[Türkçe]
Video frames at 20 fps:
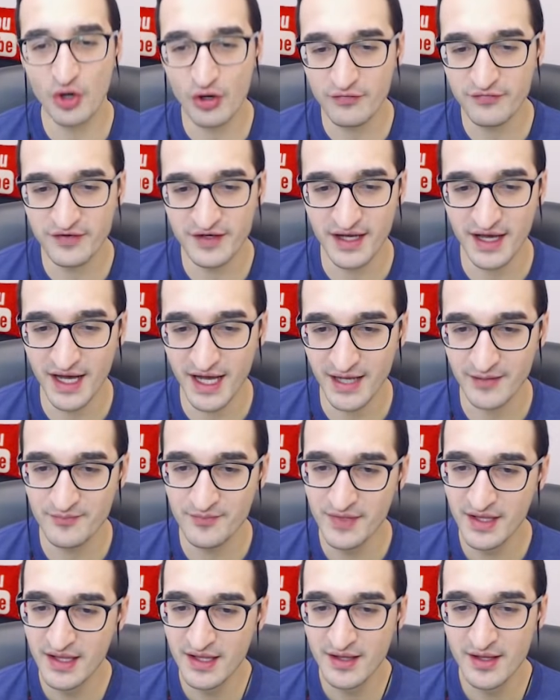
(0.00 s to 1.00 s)
Hoffenheim.
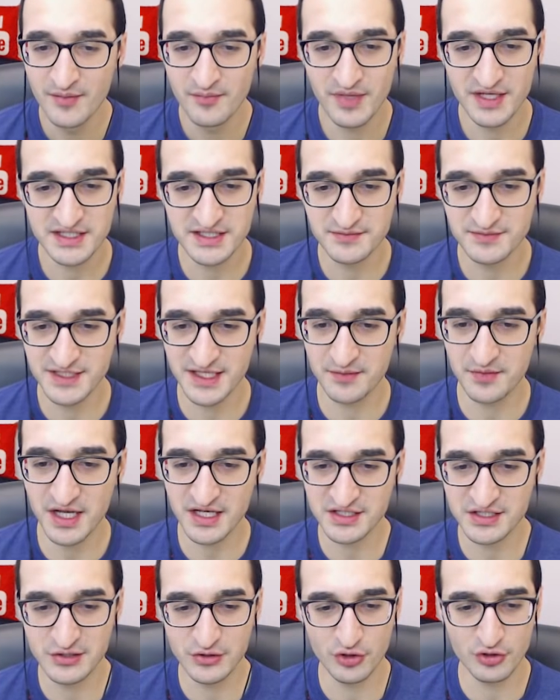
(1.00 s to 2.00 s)
Maçımıza
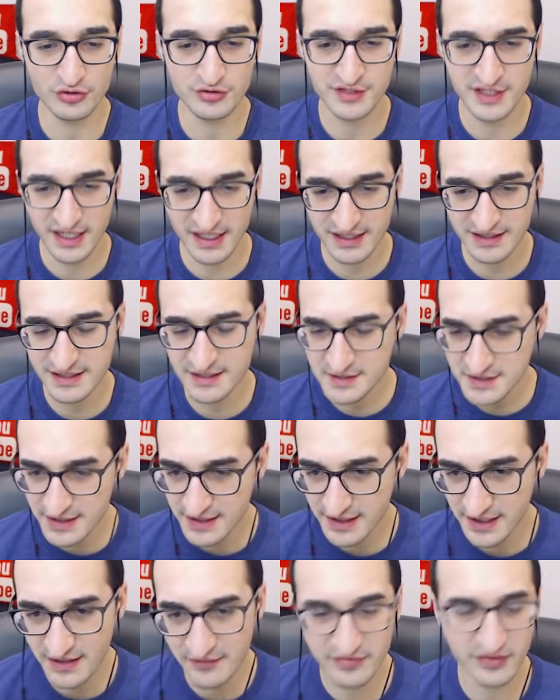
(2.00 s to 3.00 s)
başlıyoruz.
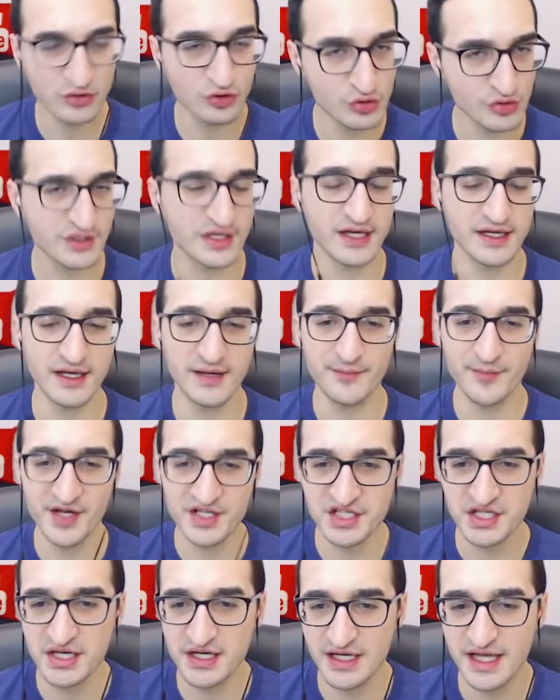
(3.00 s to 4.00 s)
Galatasaray'a ve Gürkan'a
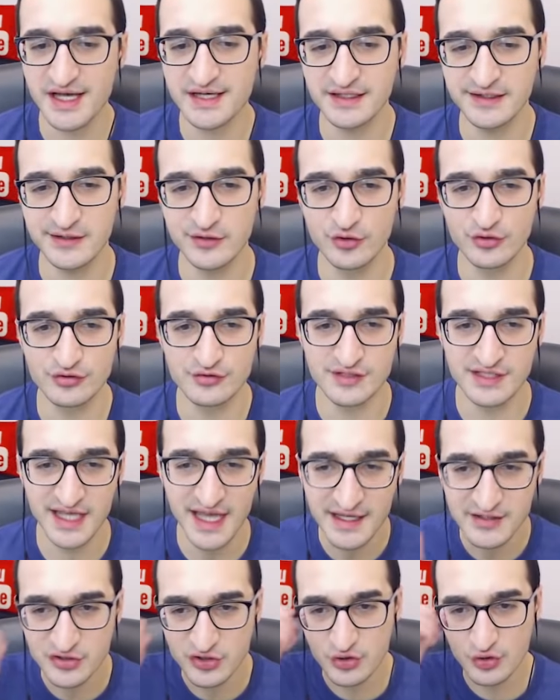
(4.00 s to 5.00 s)
başarılar diliyoruz.
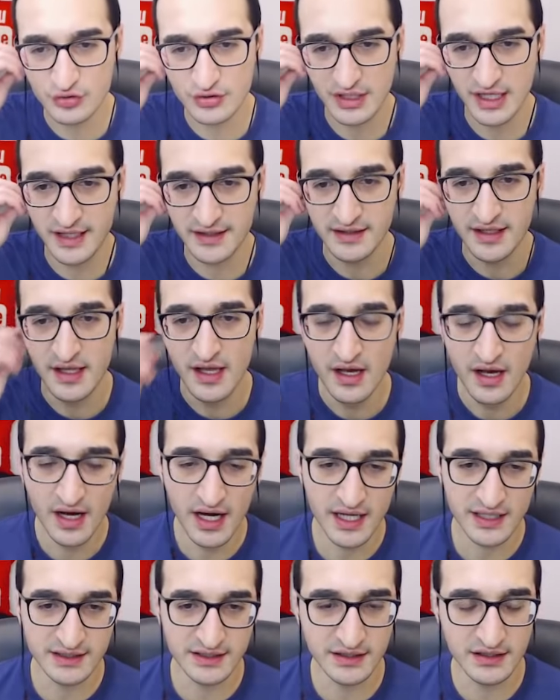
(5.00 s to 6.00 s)
Genç Gürkan
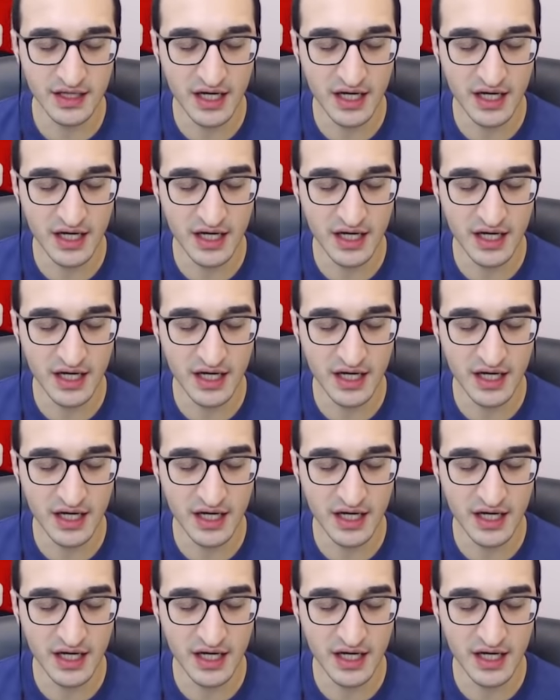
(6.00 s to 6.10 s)
artık